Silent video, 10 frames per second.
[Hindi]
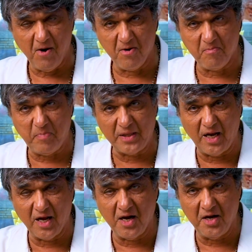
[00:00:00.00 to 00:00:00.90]
और
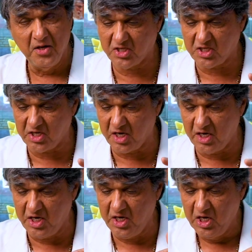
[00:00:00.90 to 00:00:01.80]
पता लगा
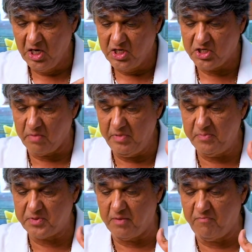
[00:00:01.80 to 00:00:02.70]
सडनली
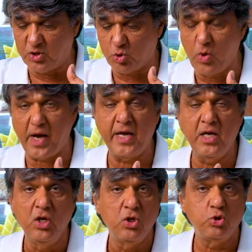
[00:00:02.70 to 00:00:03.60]
समीप से बसु
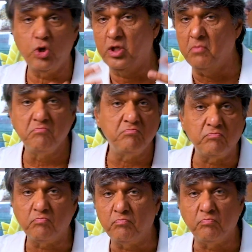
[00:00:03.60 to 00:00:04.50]
आए जो एकदम
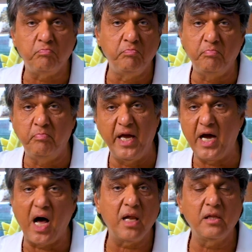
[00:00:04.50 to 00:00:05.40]

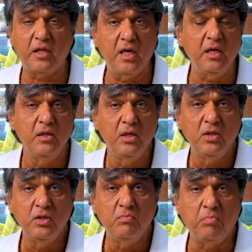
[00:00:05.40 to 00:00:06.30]
बेहाल थे
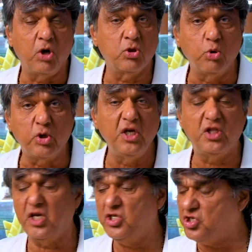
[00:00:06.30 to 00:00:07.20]
बहुत दुखी
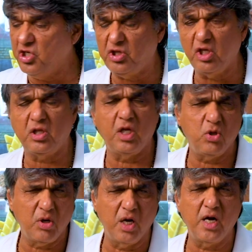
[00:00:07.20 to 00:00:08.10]
थे चिंतित थे
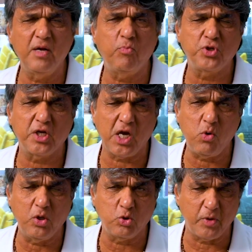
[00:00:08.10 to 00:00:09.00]
तो गंगा ने पूछा क्या
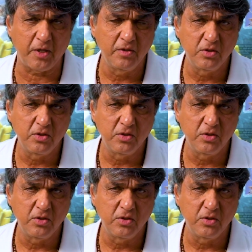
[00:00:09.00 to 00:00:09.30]
हुआ तुम्हें